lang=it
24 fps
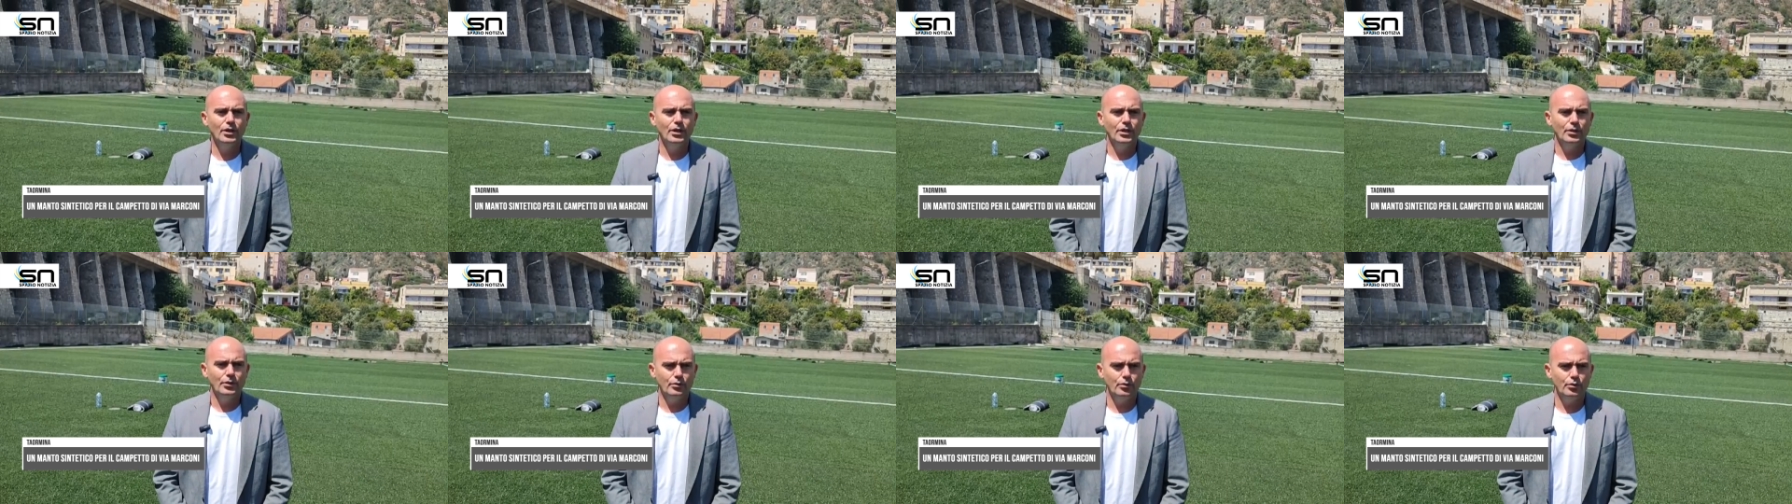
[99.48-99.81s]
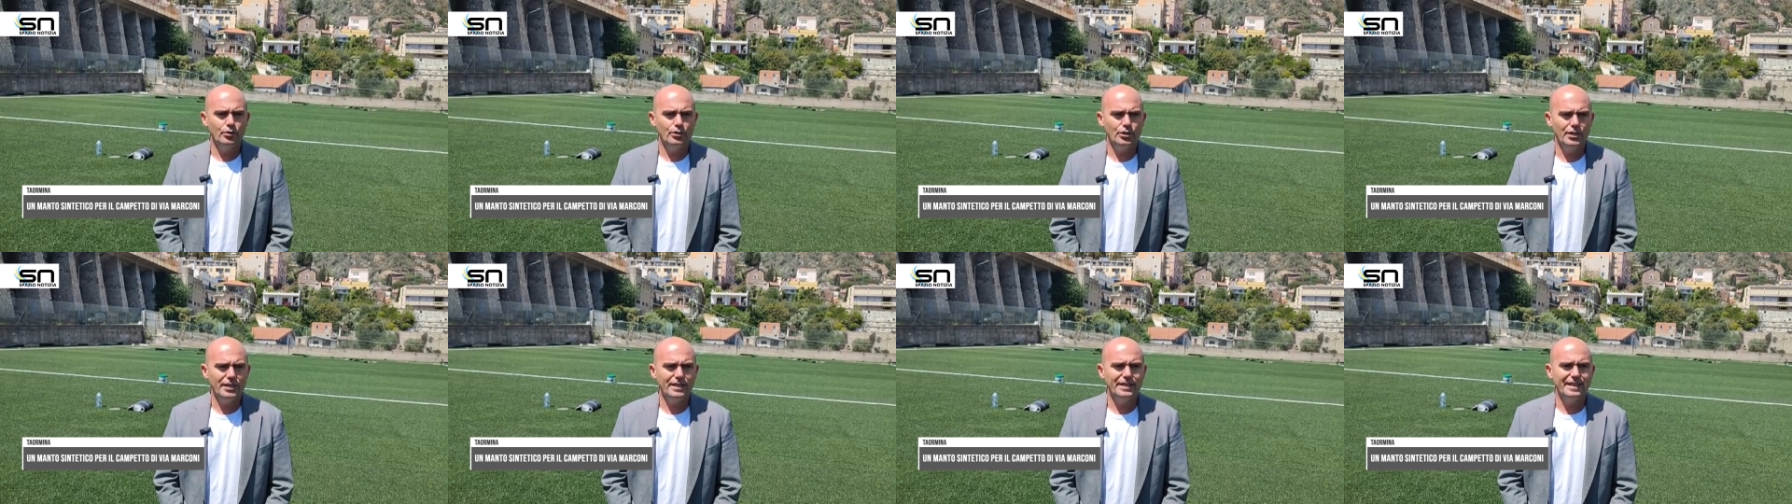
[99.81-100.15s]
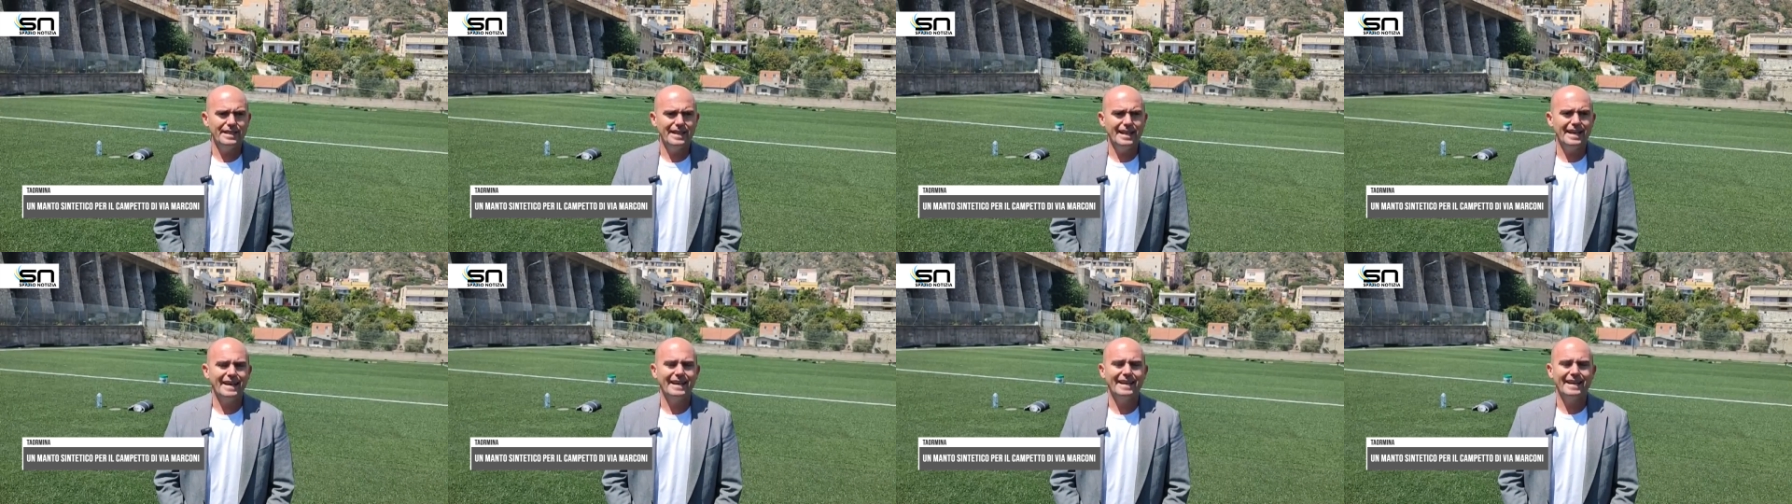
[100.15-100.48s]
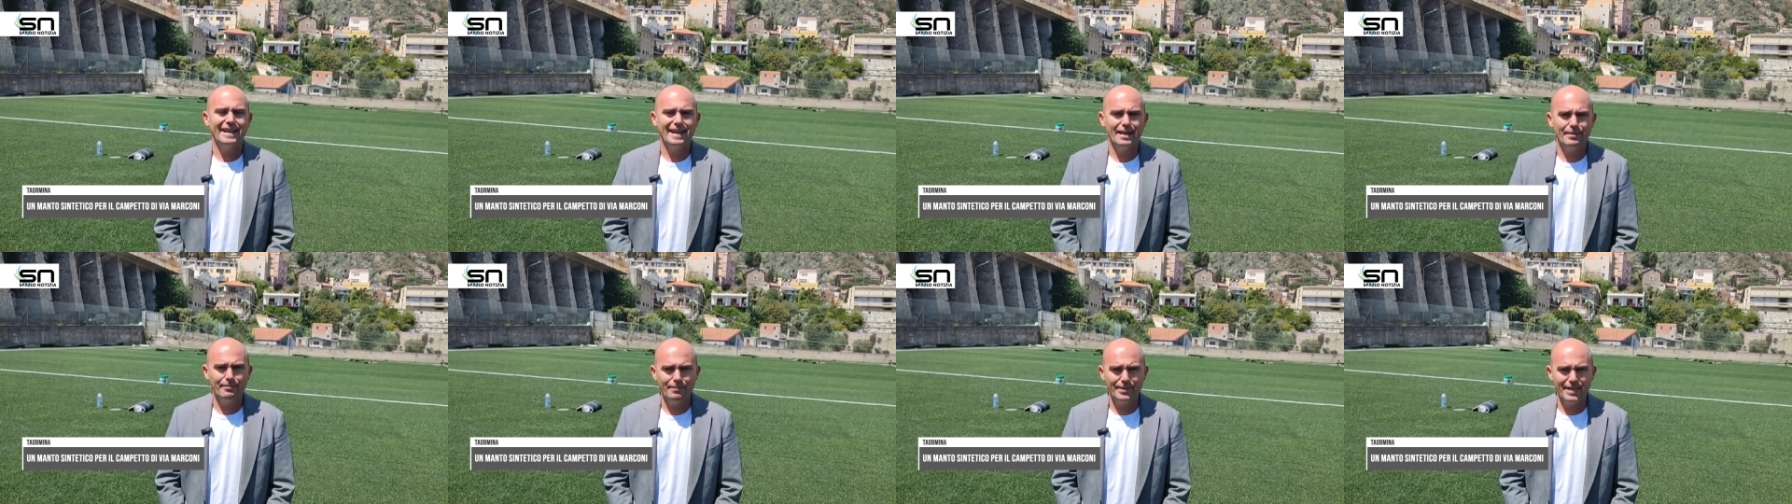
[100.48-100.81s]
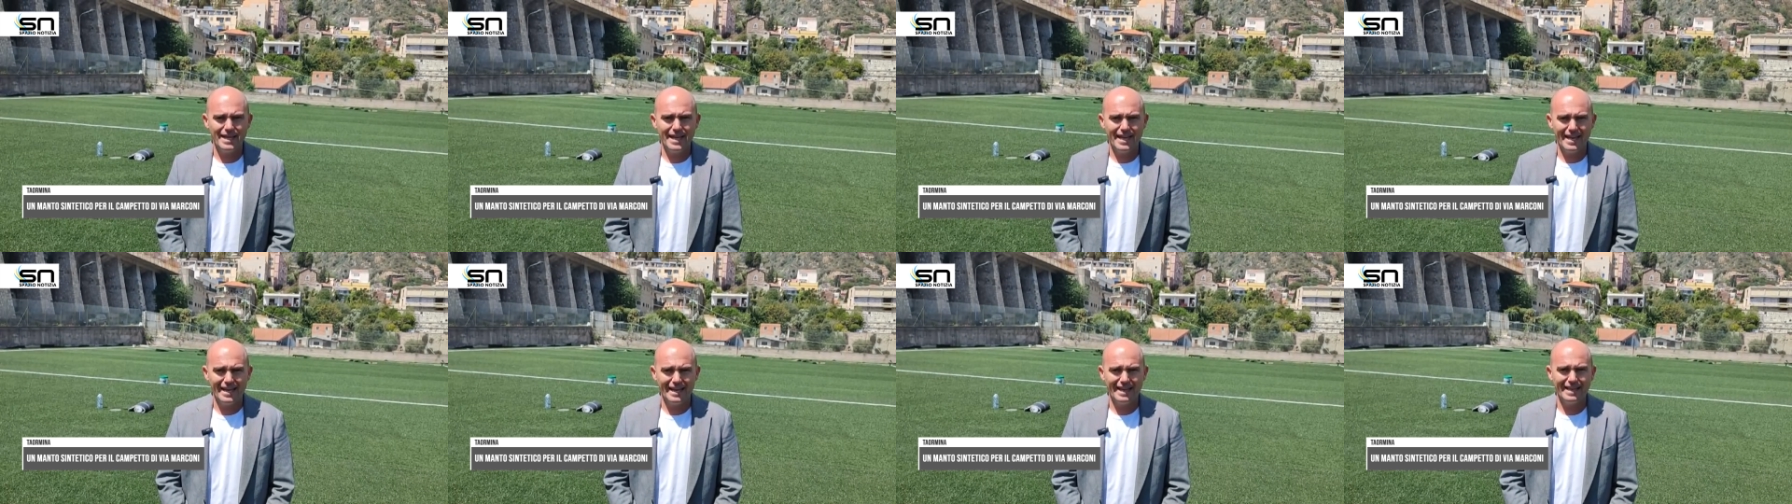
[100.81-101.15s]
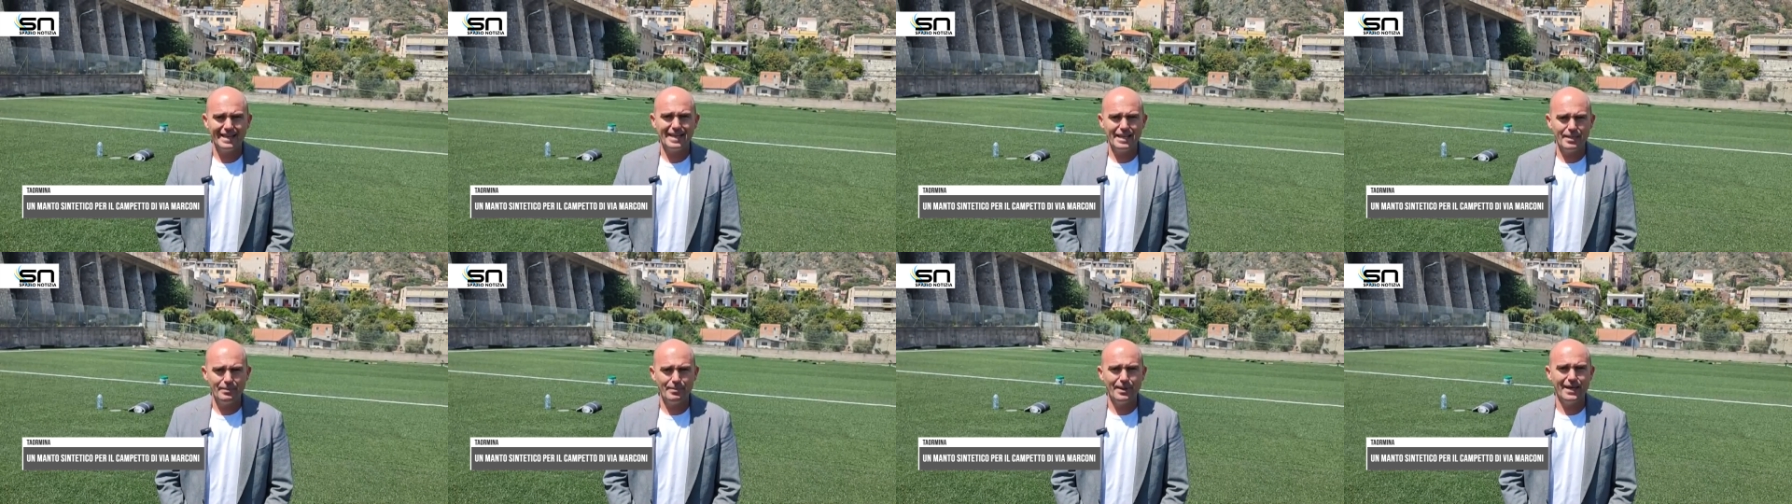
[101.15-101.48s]
riusciti a cambiare
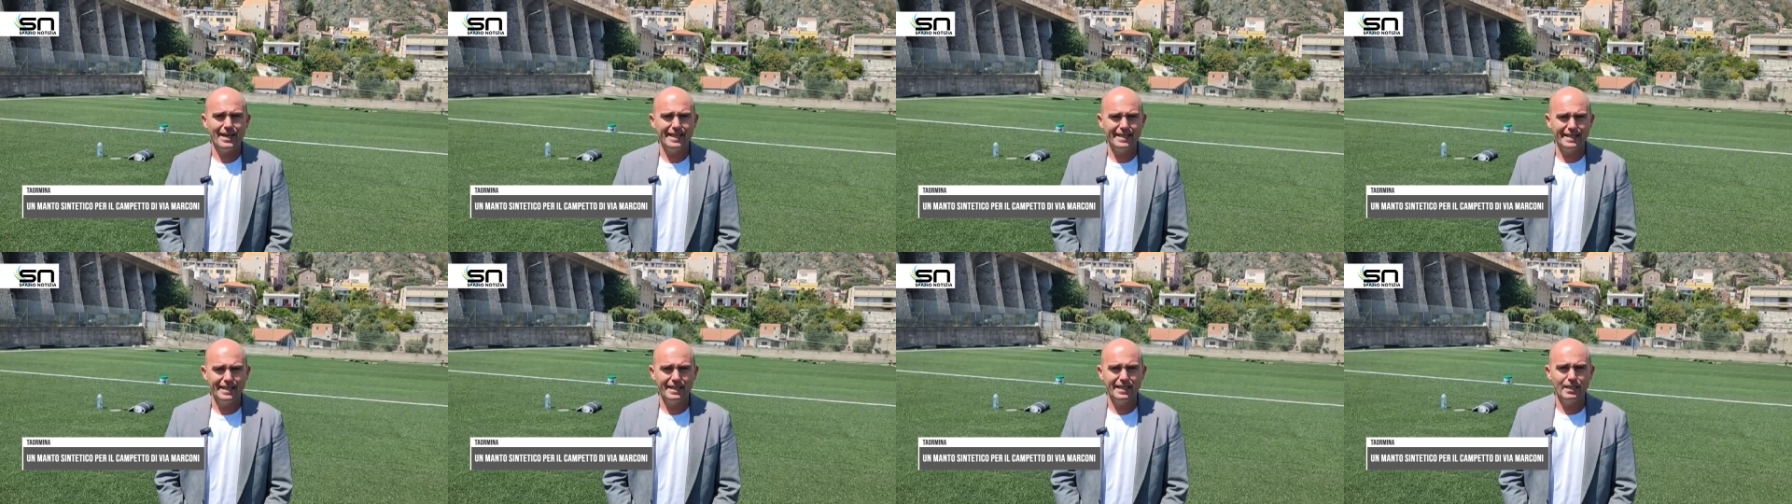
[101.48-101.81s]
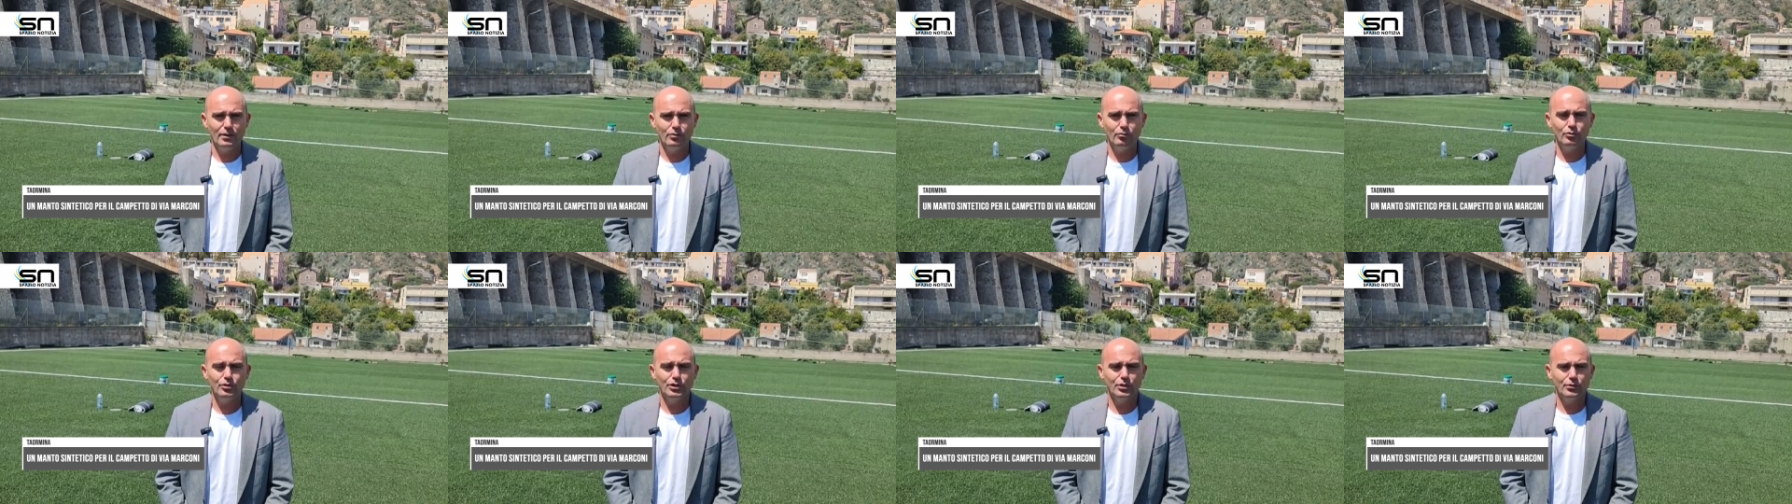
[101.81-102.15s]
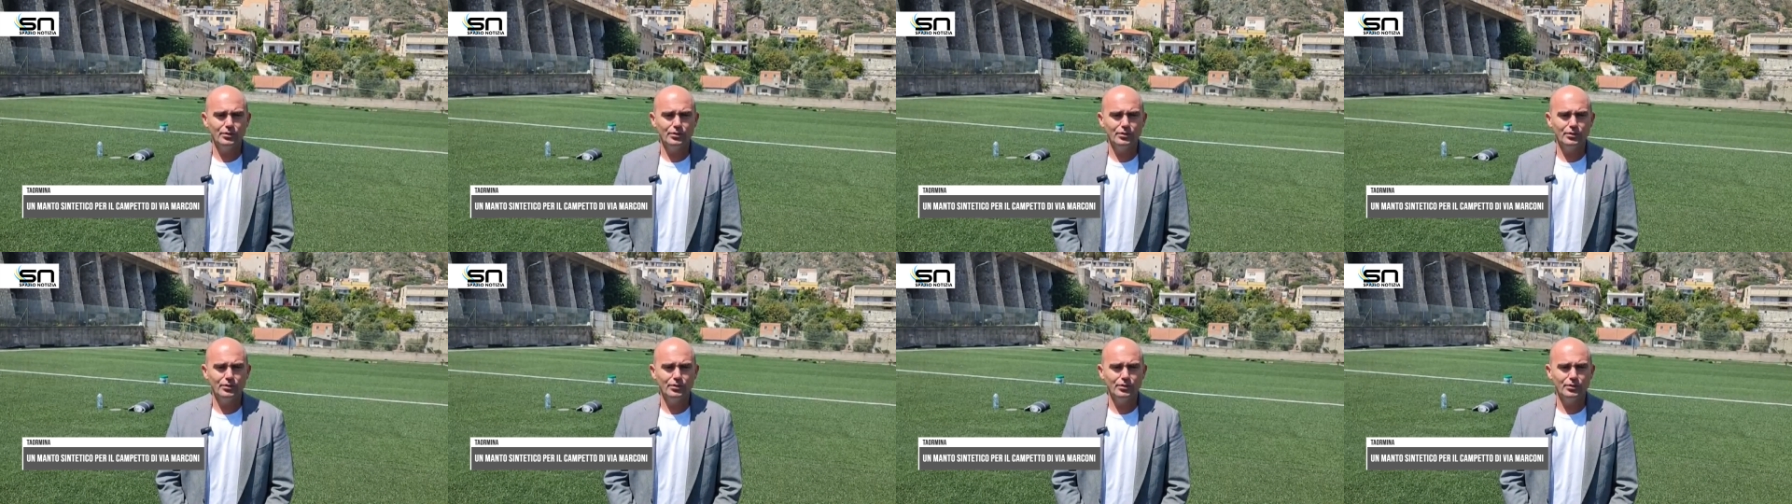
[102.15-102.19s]
i pali della luce,